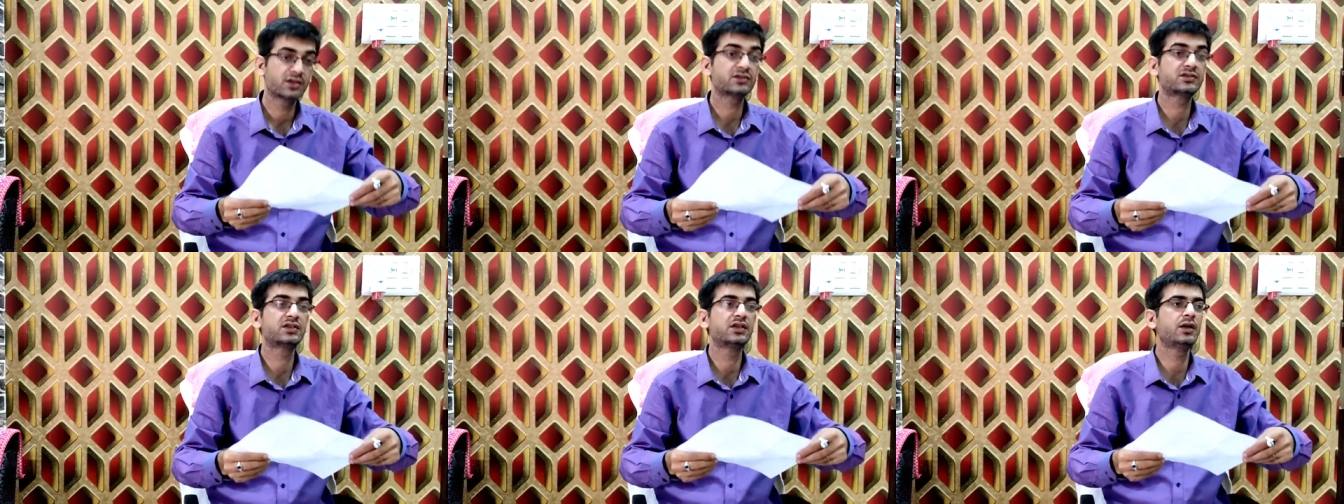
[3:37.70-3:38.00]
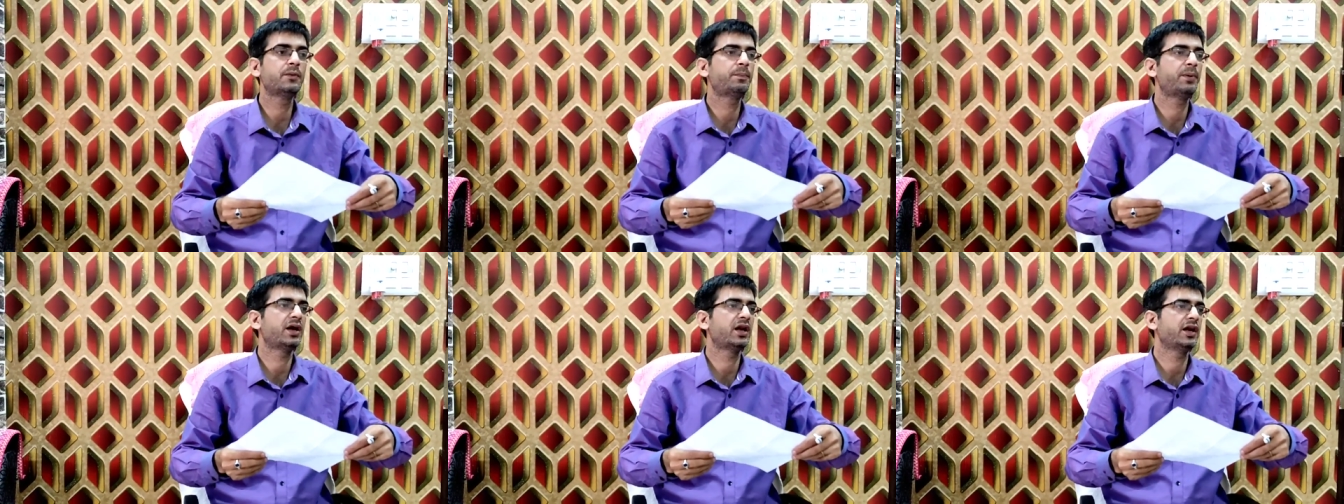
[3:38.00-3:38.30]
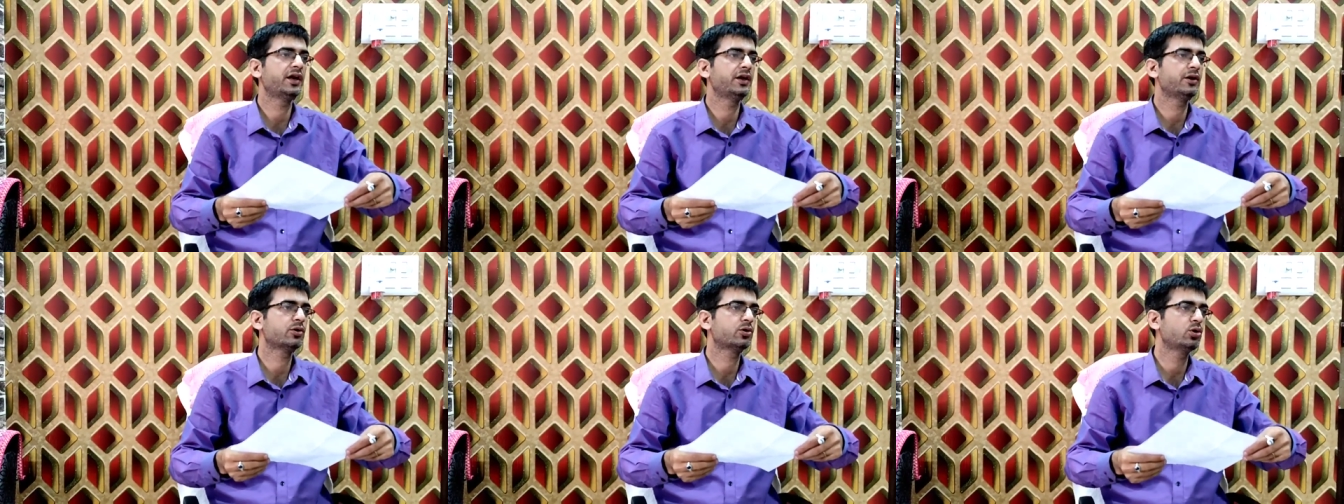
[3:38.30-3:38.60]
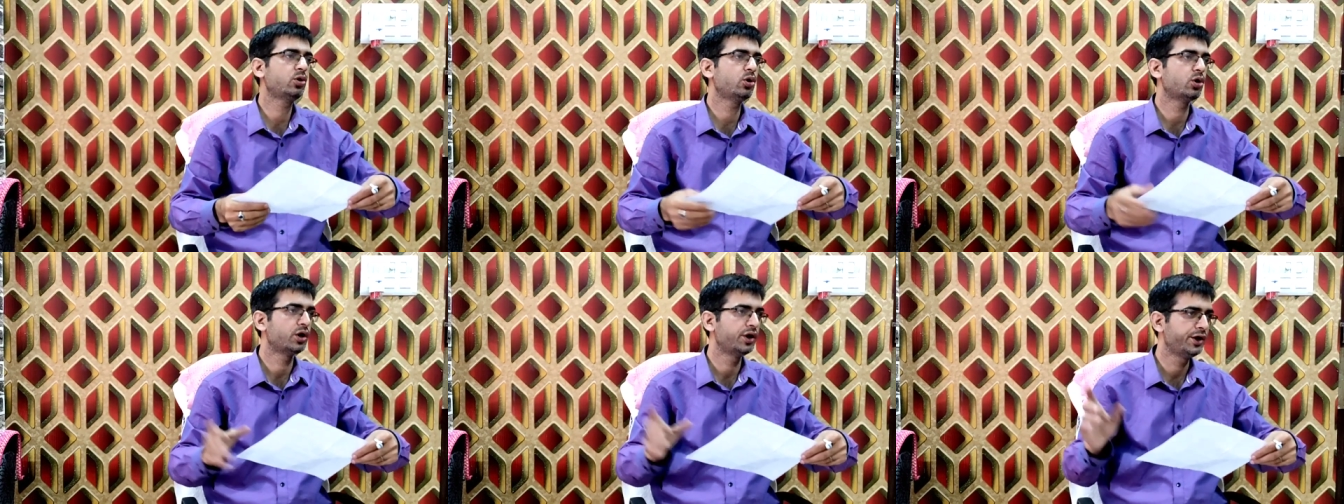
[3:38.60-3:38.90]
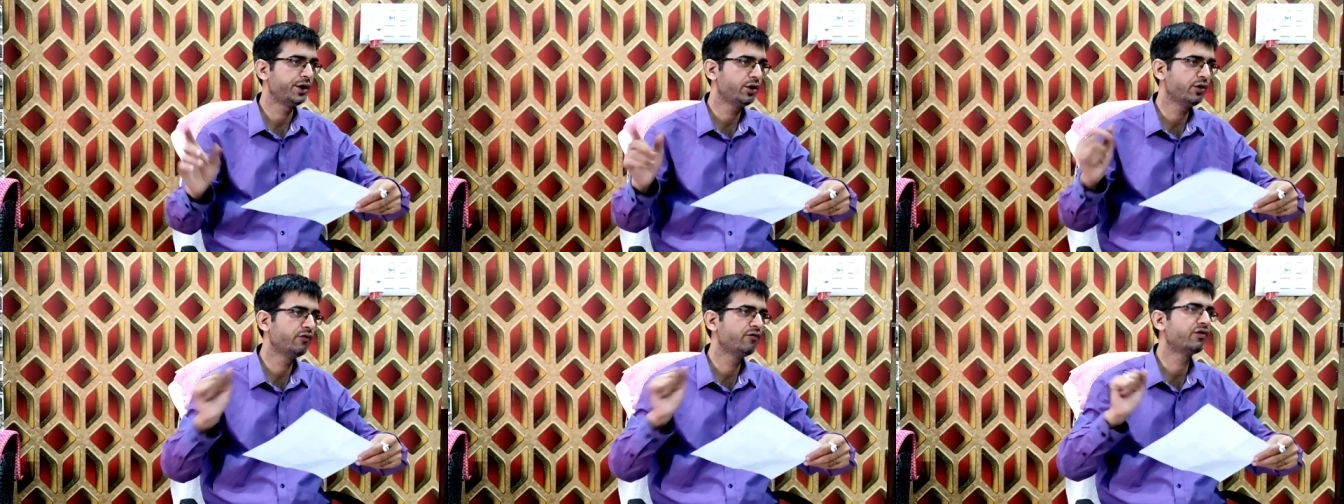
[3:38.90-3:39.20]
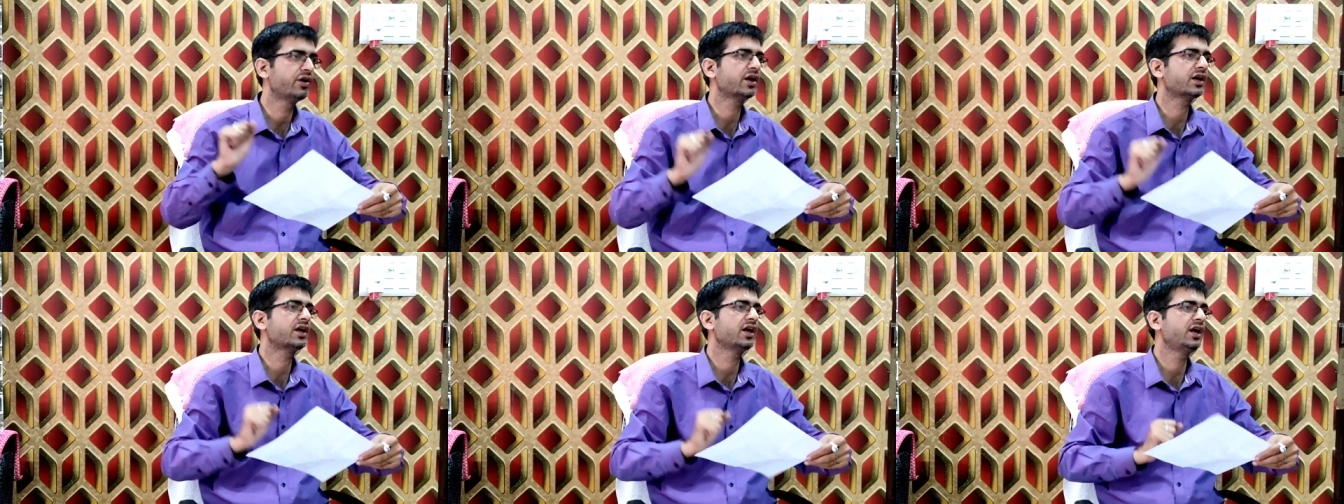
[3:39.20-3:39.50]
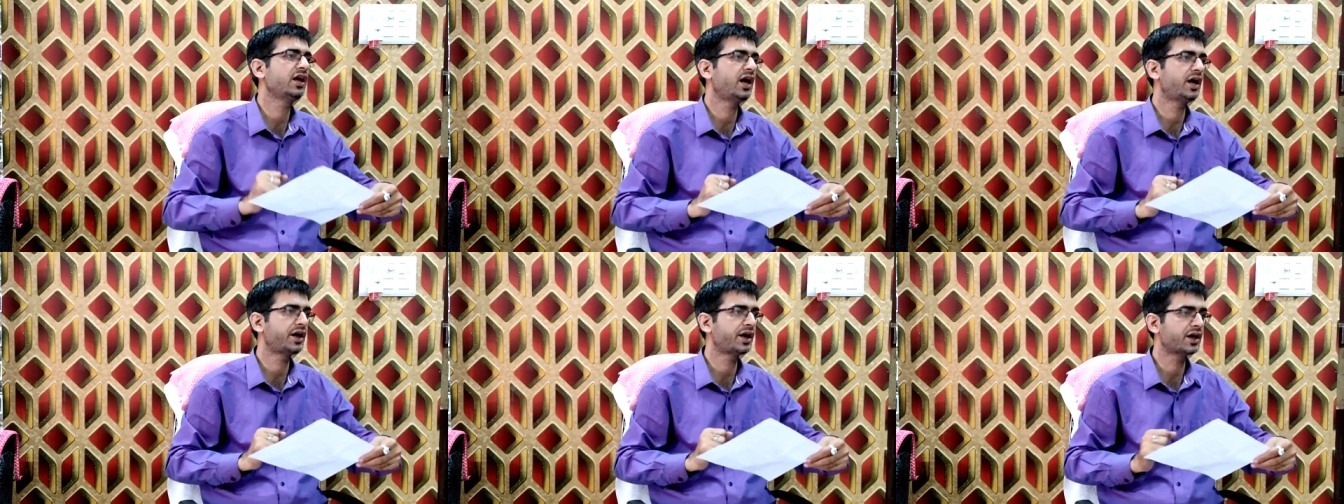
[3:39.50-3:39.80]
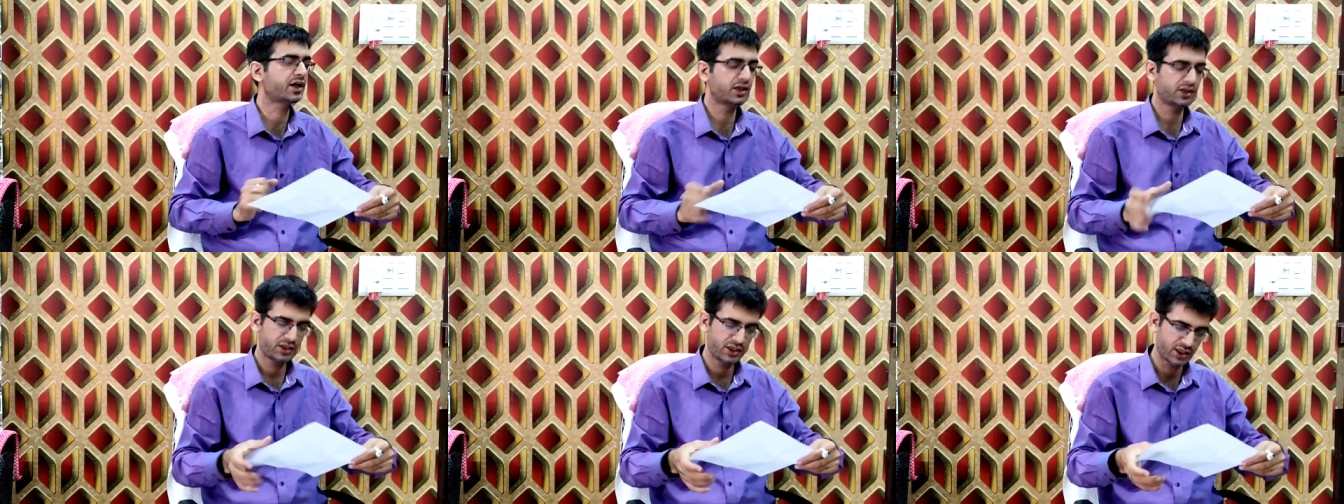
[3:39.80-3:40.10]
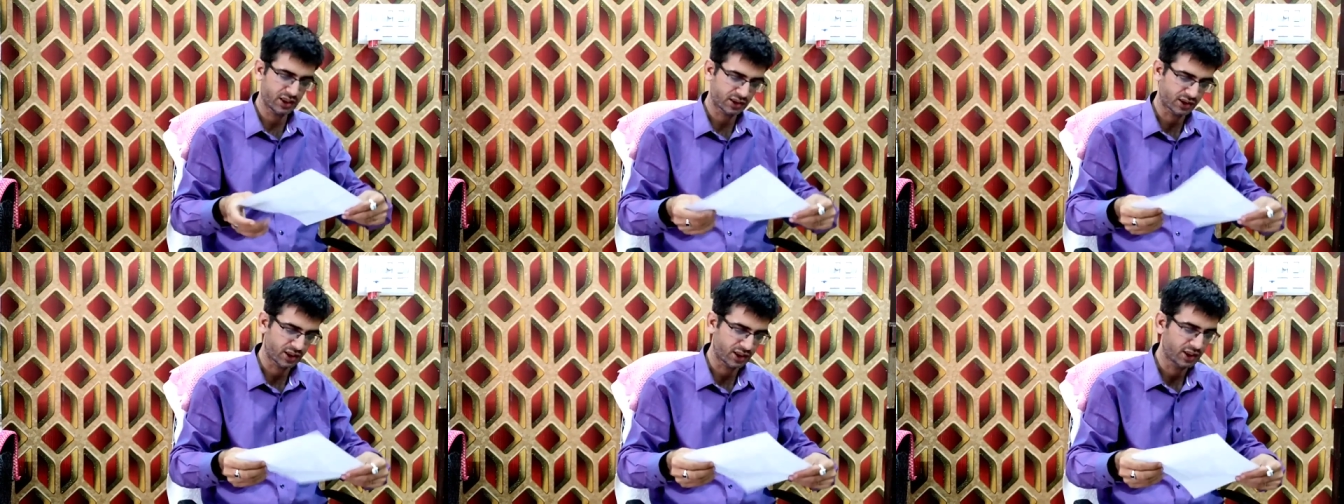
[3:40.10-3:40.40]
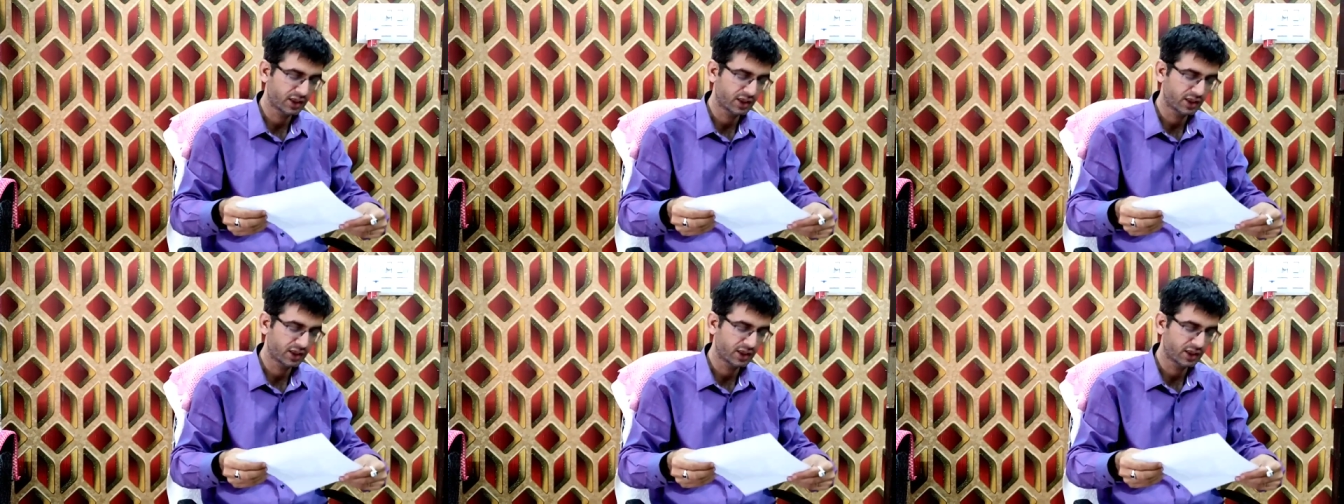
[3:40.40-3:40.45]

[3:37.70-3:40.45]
दस दिन पहले इनको हॉलीडे होमवर्क के लिए आर्टिकल दिया